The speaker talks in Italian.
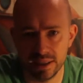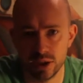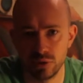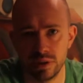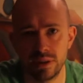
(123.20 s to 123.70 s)

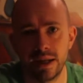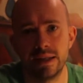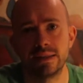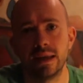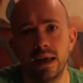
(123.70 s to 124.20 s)
nella sua
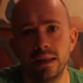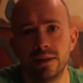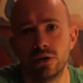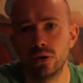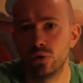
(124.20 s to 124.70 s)
interezza.
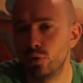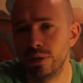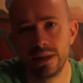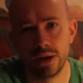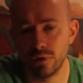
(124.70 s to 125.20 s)
All'interno del
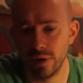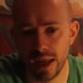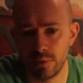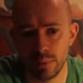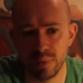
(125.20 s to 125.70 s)
documentario ve
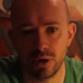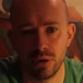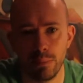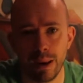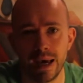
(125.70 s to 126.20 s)
n'è una
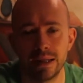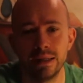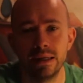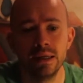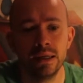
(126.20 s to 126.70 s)
piccola
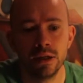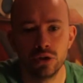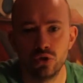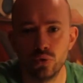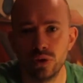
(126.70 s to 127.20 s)
parte,
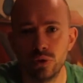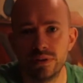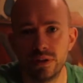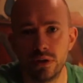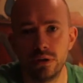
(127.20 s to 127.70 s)
su The
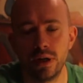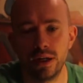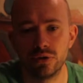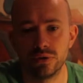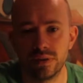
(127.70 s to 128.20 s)
Ustica
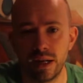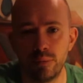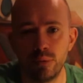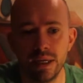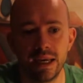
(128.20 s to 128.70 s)
Connection sarà
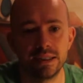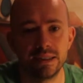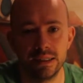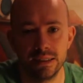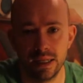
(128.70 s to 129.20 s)

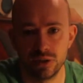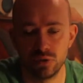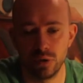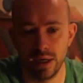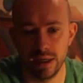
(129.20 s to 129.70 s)
pubblicata nella
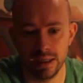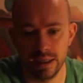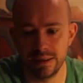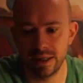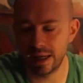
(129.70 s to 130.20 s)
sua
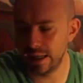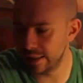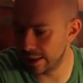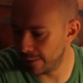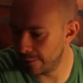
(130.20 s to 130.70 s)

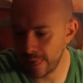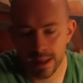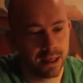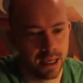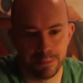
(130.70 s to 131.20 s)
integralità.
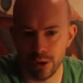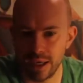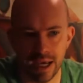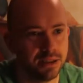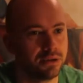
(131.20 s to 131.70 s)
E poi
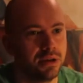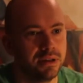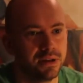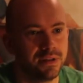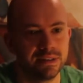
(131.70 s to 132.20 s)
che altro?
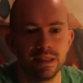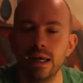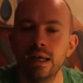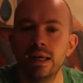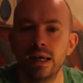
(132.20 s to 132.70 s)

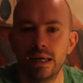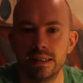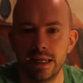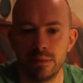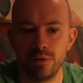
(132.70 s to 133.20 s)
L'intervista ad
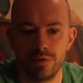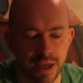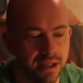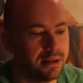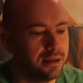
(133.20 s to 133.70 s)
Aria
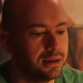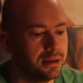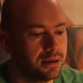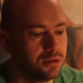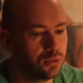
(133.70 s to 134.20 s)
Bonfietti,
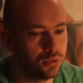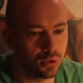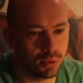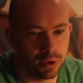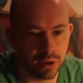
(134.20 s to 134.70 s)
eh,
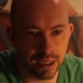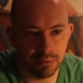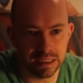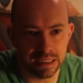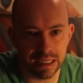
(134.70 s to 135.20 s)
tutto quello che è il
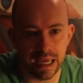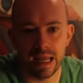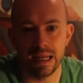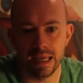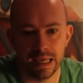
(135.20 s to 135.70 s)

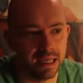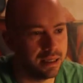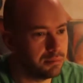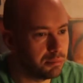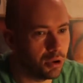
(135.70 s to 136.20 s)
materiale e
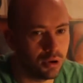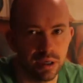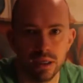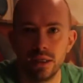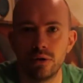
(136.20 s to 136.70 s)
i blog,
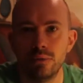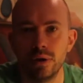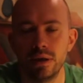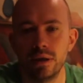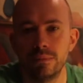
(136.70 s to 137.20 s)
i, com
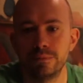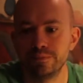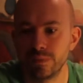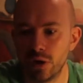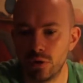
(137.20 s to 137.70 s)

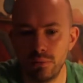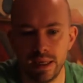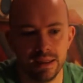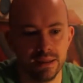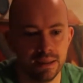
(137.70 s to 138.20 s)
i, i
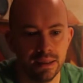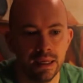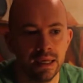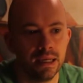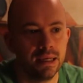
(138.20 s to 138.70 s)
commenti,
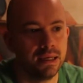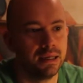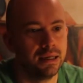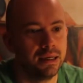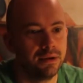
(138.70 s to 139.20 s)

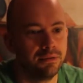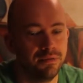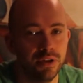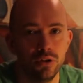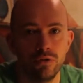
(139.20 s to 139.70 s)
eh,
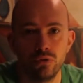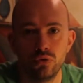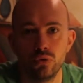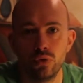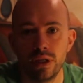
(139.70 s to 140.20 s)
video
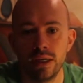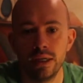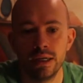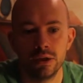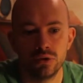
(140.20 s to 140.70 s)

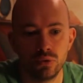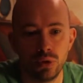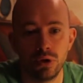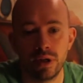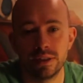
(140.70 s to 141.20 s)
futuri su
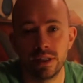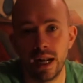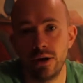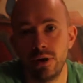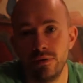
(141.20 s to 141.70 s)
quello che
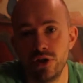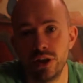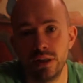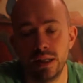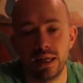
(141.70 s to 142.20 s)
saranno le
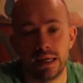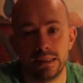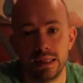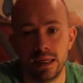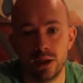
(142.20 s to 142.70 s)
vicende
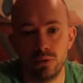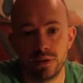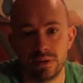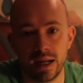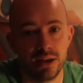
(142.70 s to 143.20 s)
legate alle due
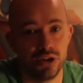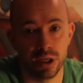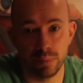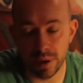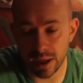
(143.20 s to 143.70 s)
stragi,
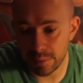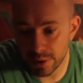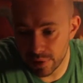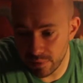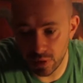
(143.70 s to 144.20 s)
che per la
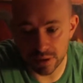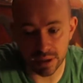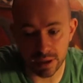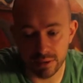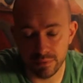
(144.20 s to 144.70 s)
prima
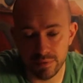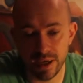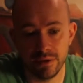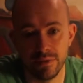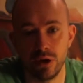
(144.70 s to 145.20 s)
volta
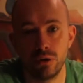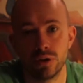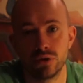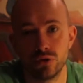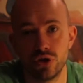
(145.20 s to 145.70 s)
vengono
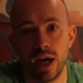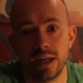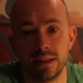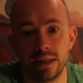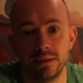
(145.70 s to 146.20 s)

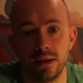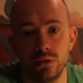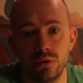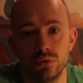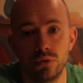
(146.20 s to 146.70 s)
associate
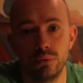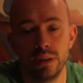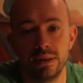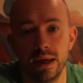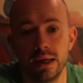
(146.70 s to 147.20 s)
all'interno di un
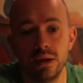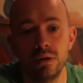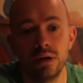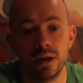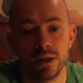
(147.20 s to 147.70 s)

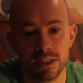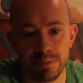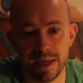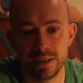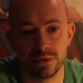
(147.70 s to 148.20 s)
documentario,
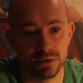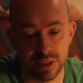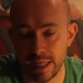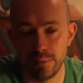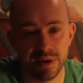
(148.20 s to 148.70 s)
spesso,
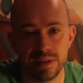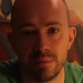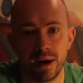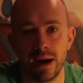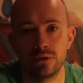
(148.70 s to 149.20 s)
sempre si è
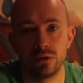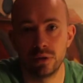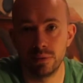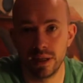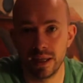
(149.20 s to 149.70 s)
parlato
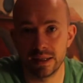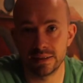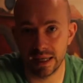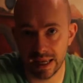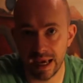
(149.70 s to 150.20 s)
in maniera
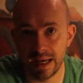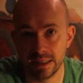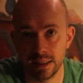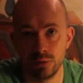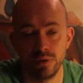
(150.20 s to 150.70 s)

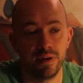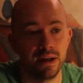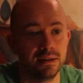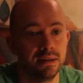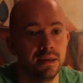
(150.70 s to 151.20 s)
staccata dei due
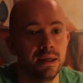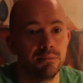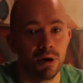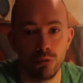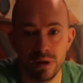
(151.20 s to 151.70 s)
fatti,
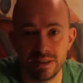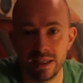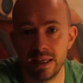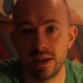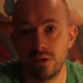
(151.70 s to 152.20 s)
ma come
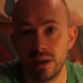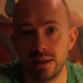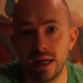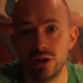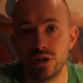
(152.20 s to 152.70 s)
insegnano le
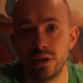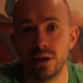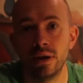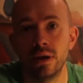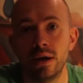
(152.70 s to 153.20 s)
indagini
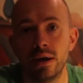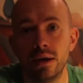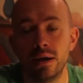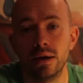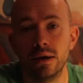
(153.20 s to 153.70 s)

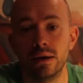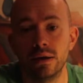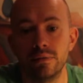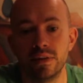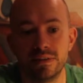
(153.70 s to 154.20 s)
eh,
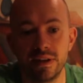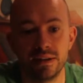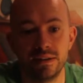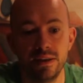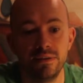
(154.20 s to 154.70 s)

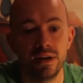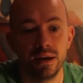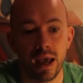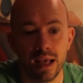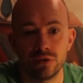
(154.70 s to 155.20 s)
investigative,
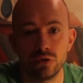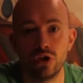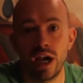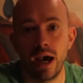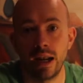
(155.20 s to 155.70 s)

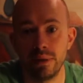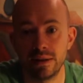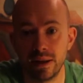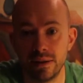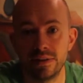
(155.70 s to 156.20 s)
associare,
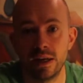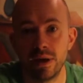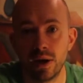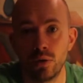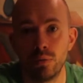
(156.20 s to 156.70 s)
mettere
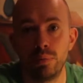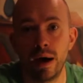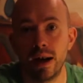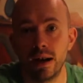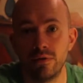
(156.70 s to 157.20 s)
insieme,
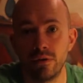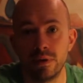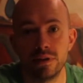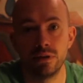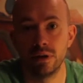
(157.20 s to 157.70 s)
raggruppare le
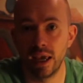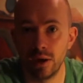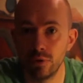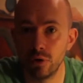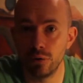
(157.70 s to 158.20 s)
informazioni è
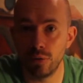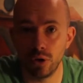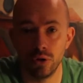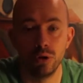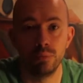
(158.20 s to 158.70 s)
l'unico
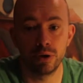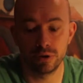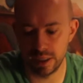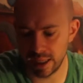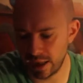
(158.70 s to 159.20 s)
modo per
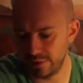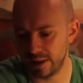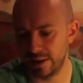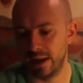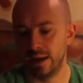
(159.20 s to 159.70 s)
ottenere la
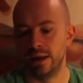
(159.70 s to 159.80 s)
verità.